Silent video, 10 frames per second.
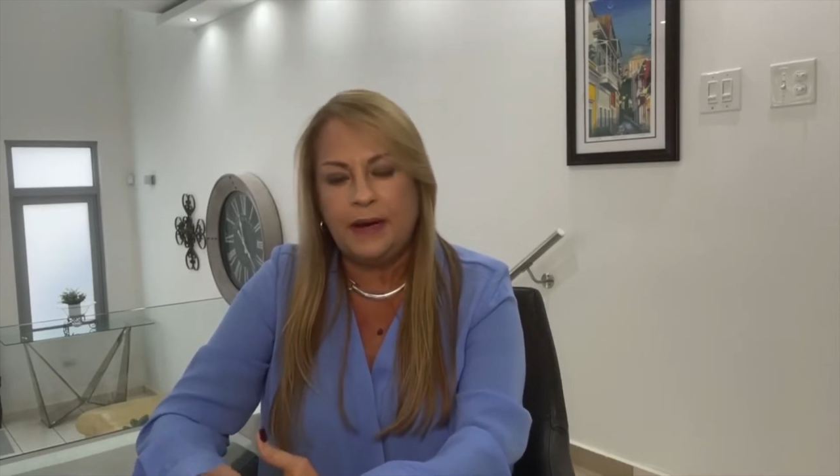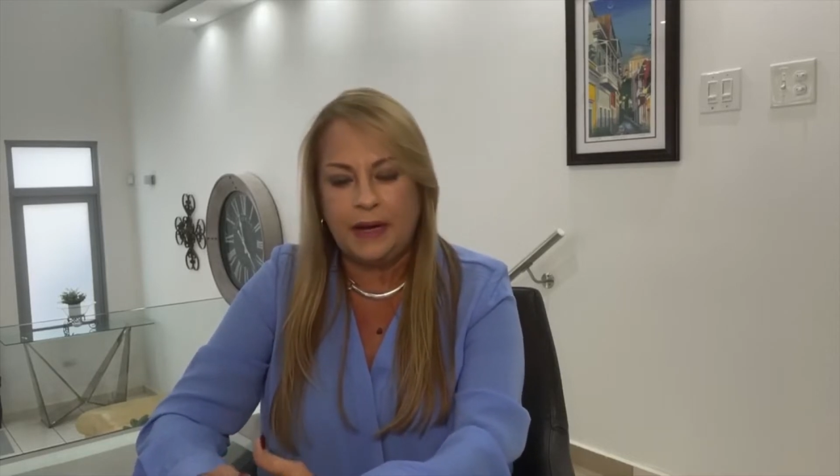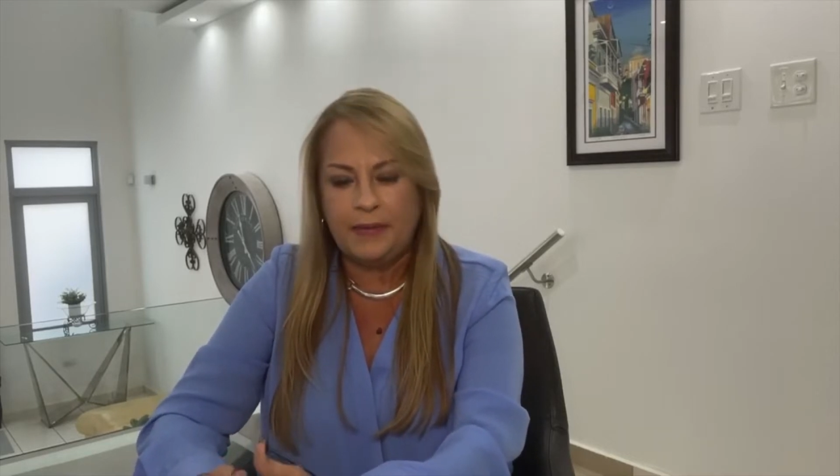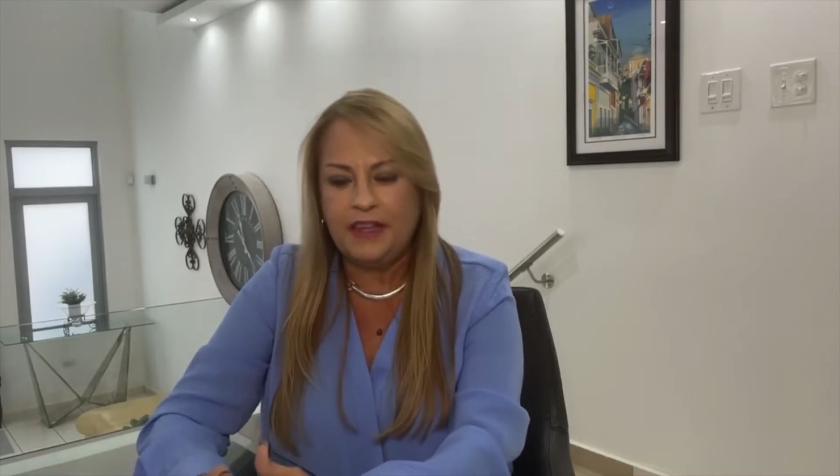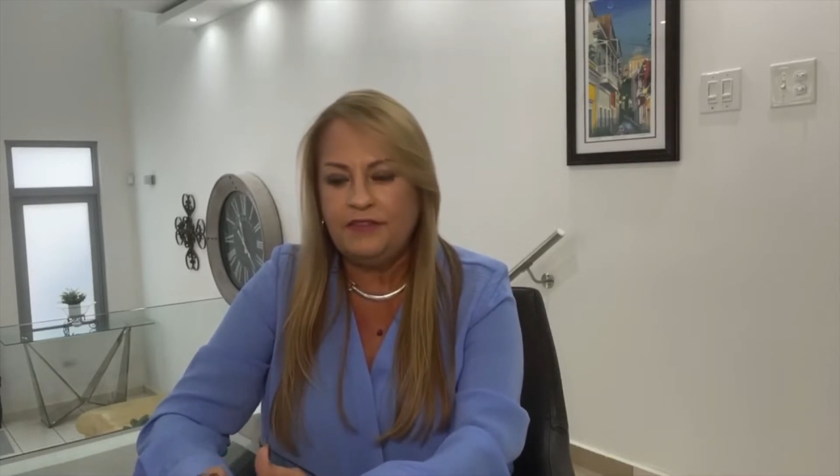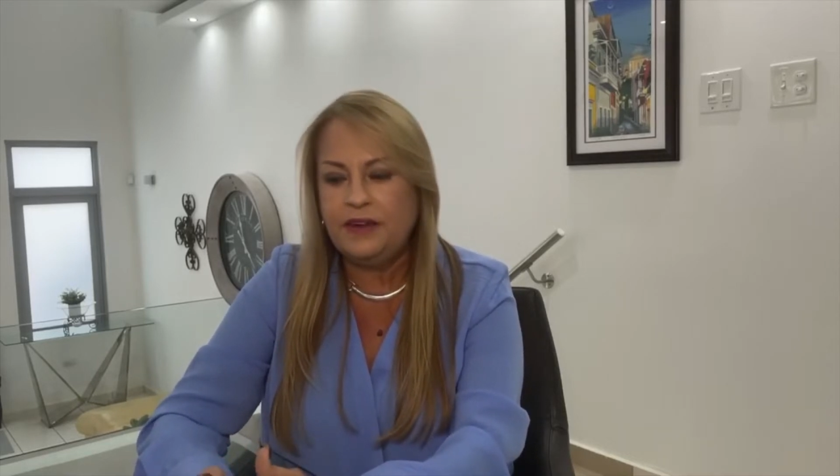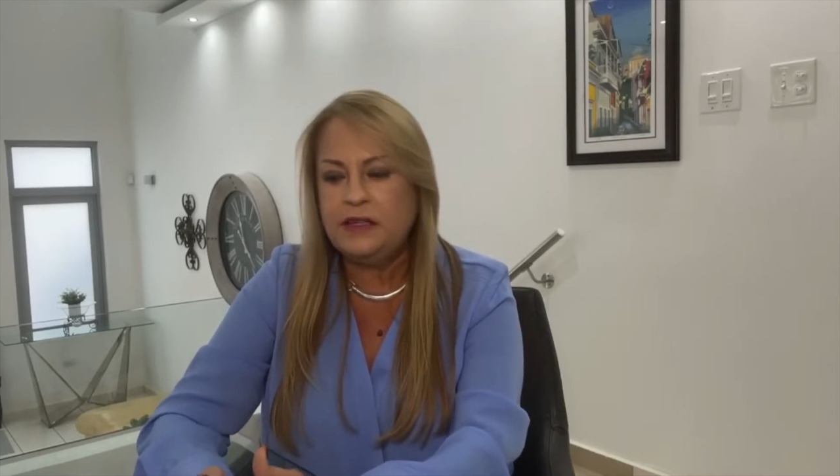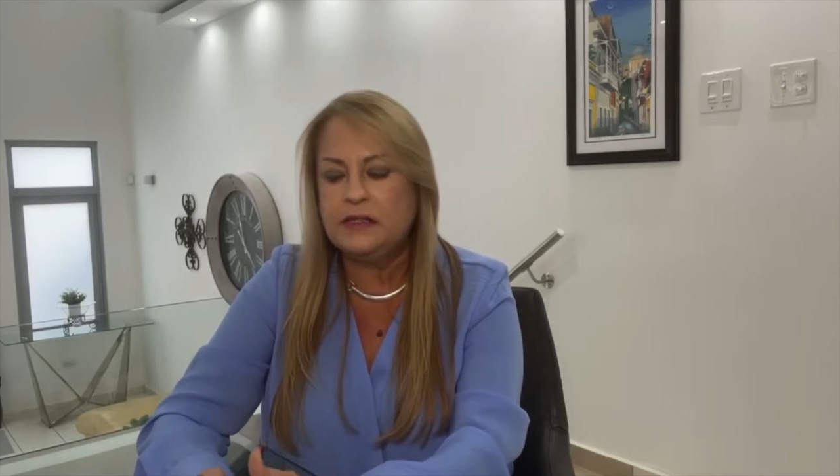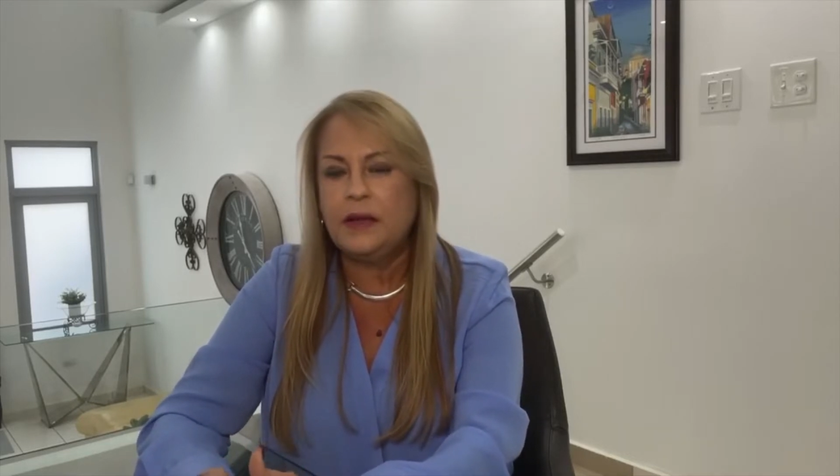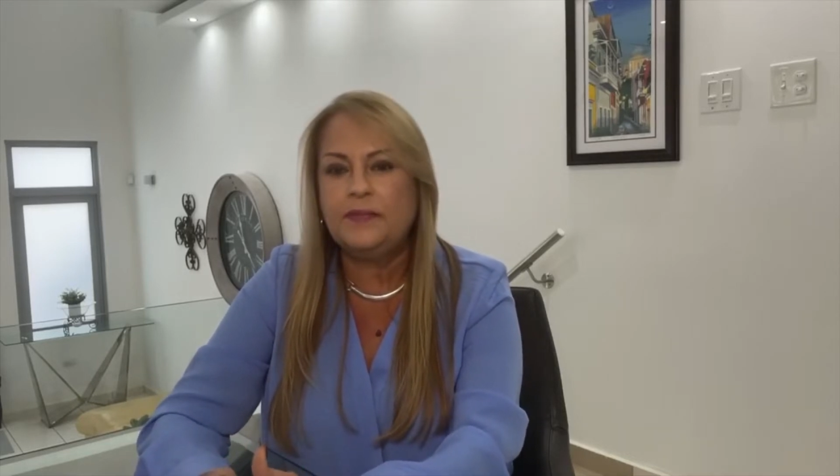para mi
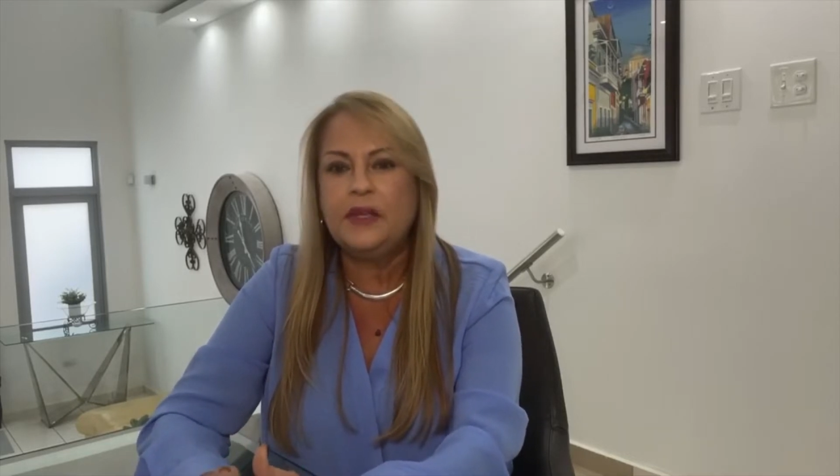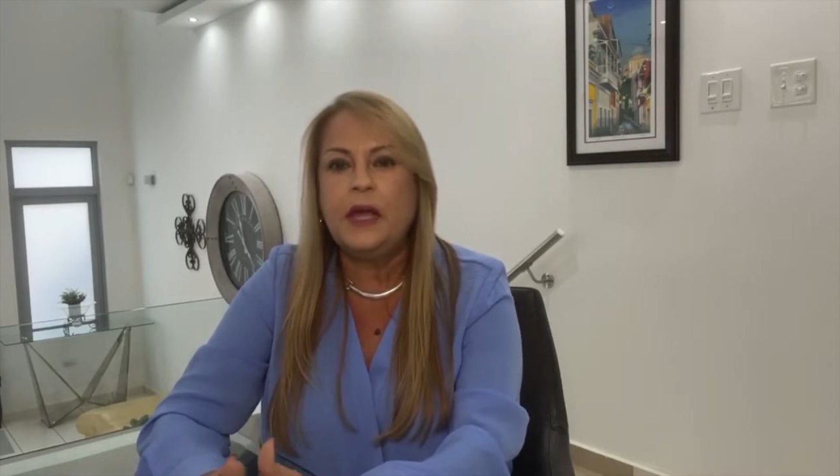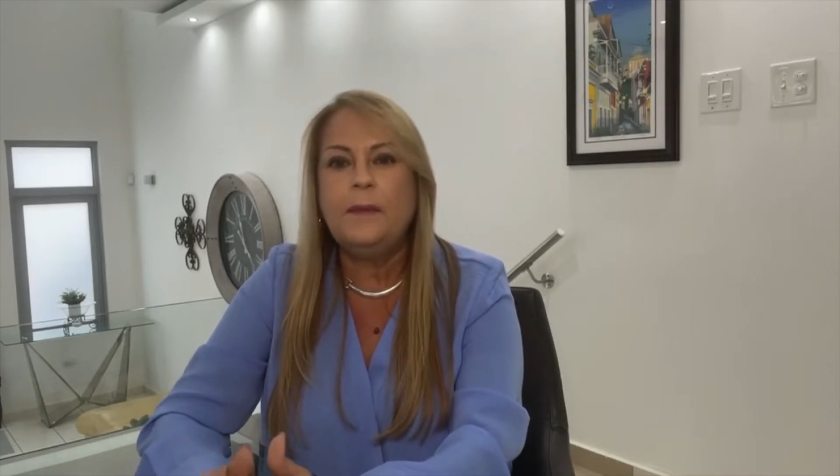defensa,